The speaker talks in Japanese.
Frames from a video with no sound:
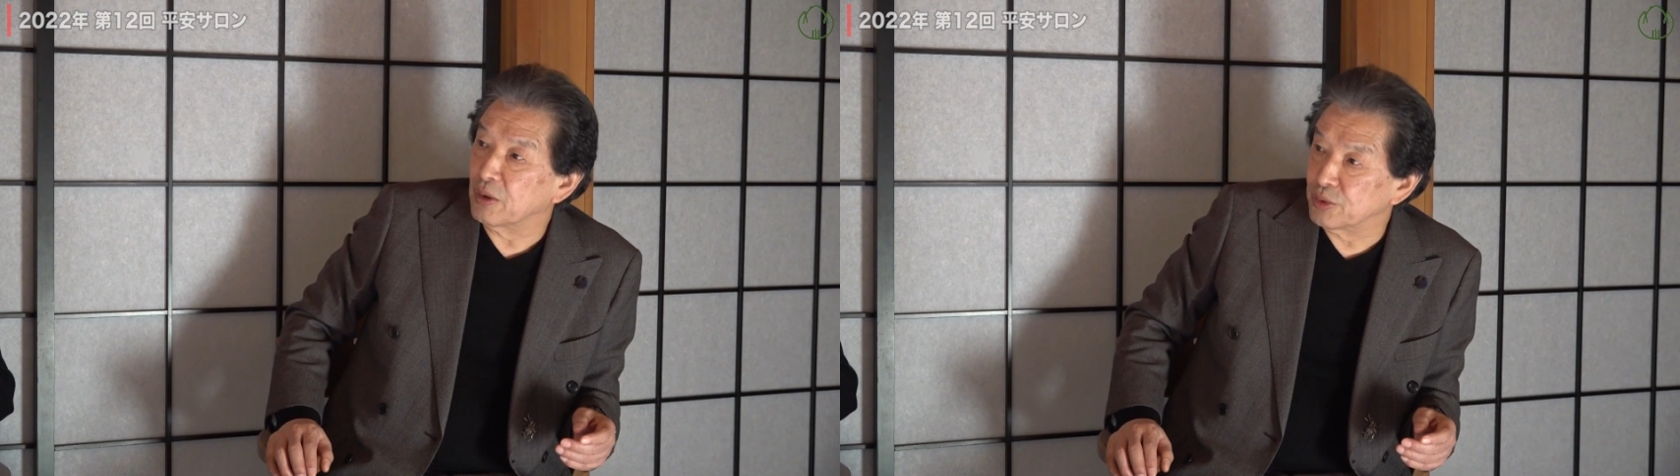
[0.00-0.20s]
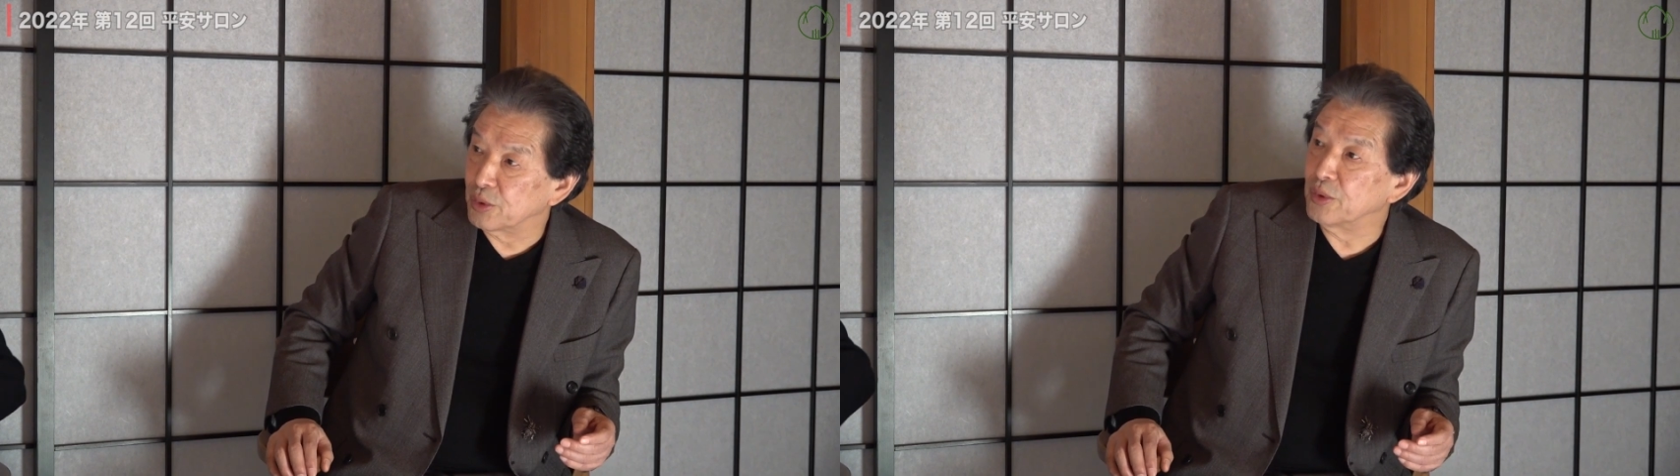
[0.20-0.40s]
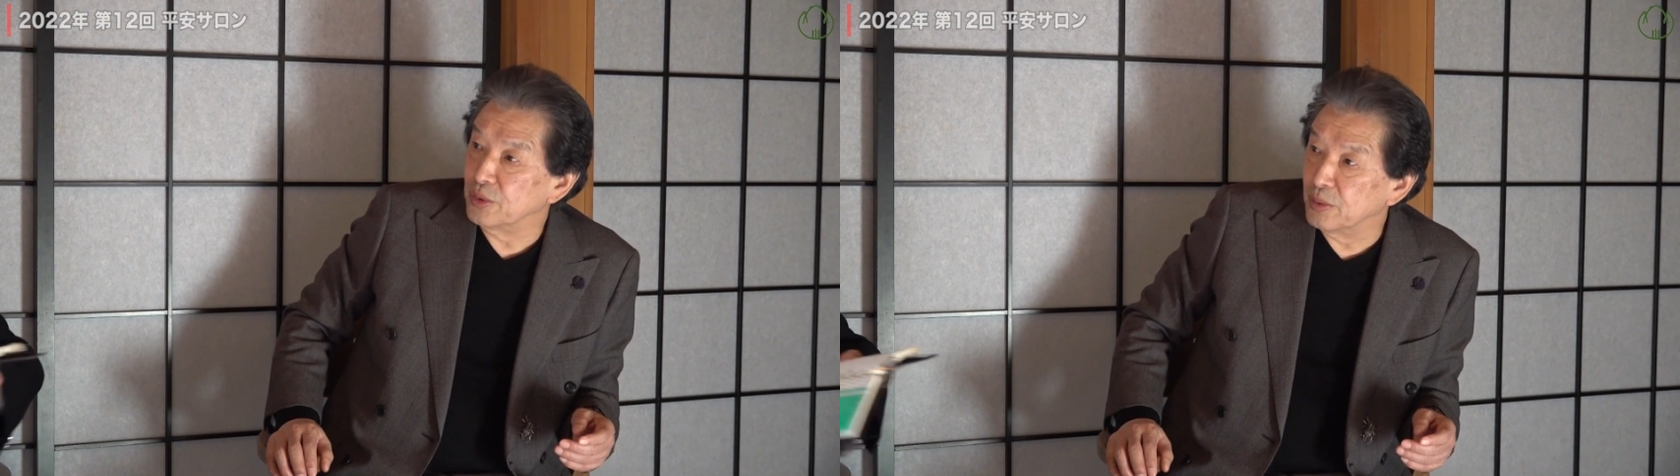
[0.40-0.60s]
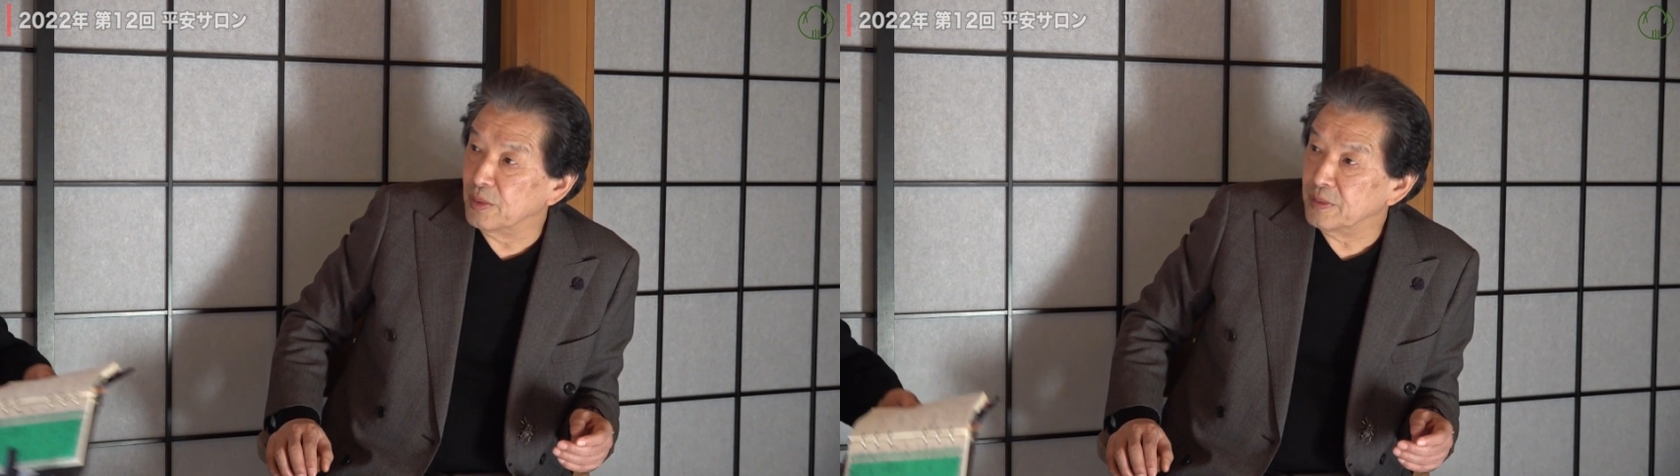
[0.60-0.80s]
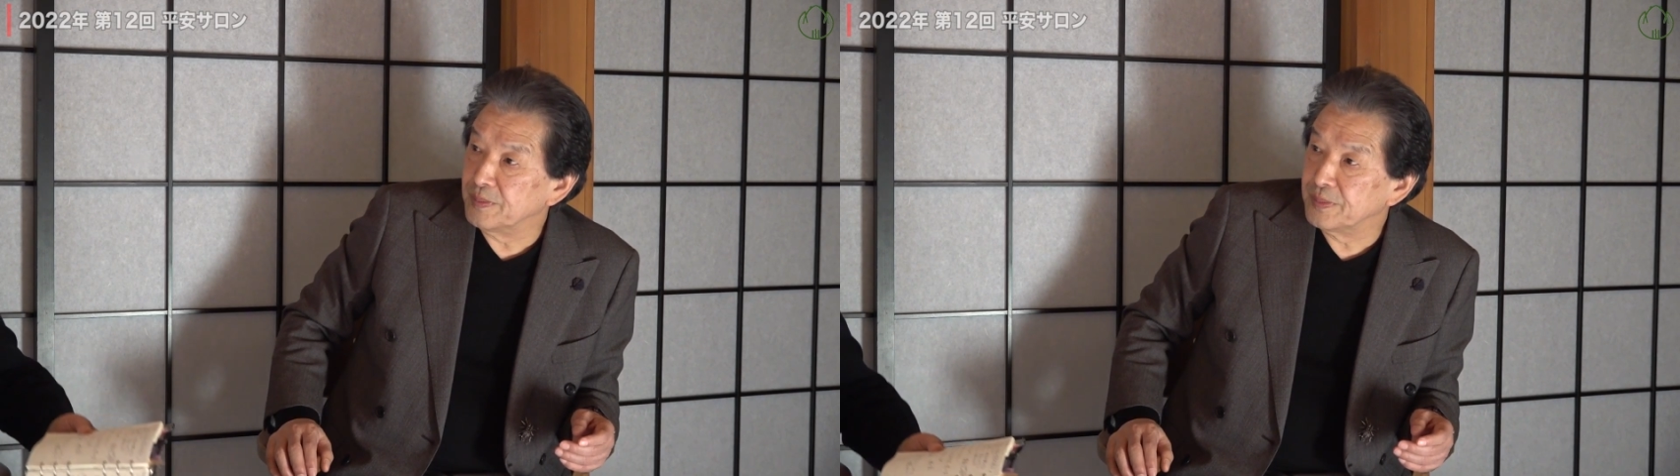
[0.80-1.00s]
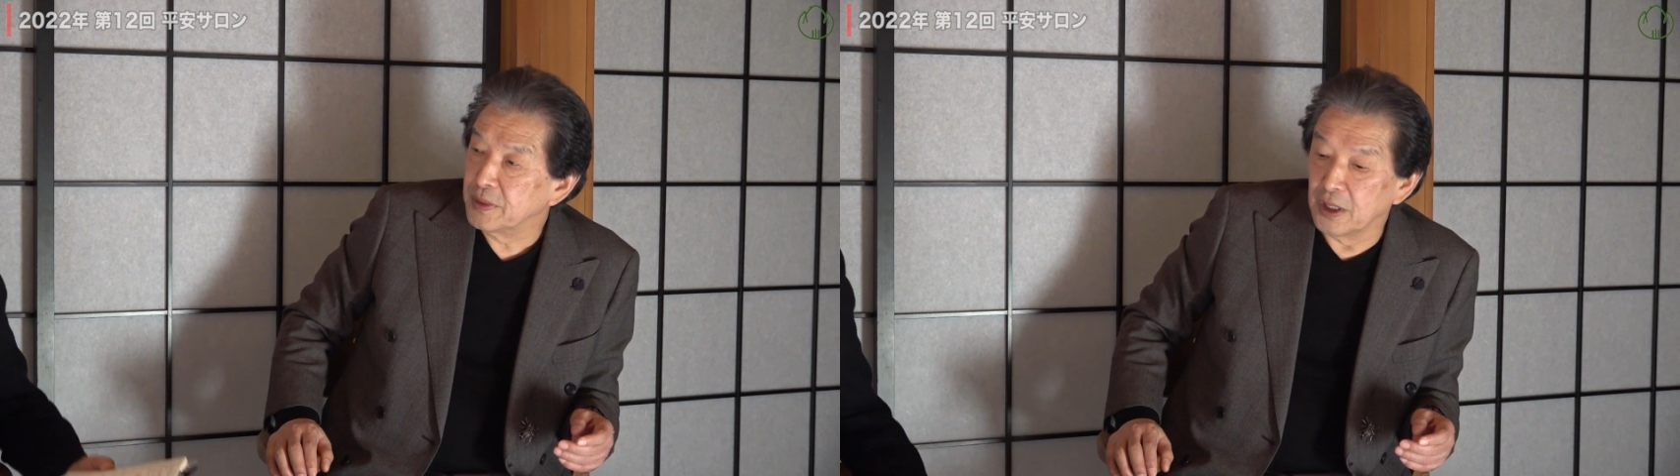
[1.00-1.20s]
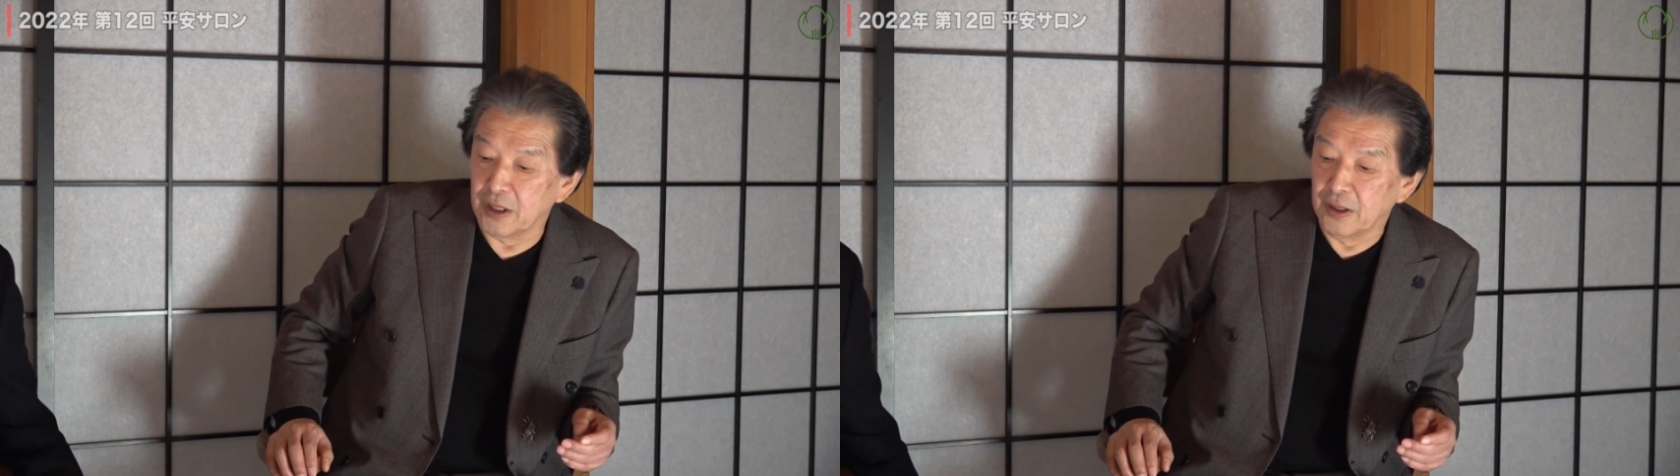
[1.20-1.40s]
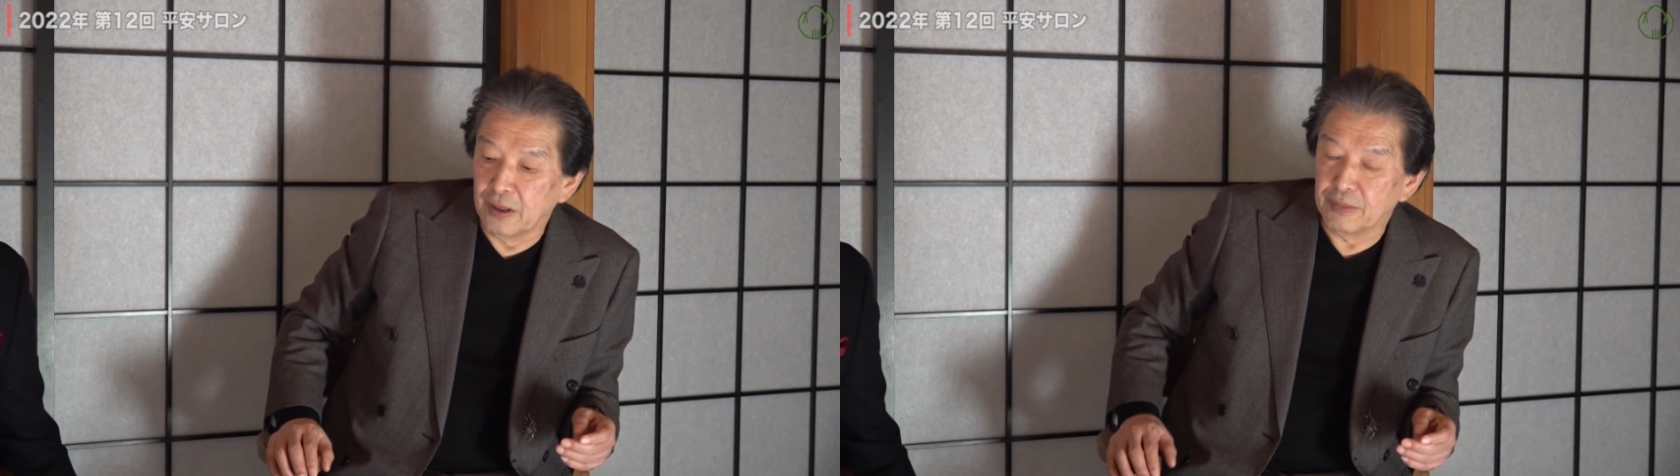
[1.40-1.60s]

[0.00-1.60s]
なことのようにで、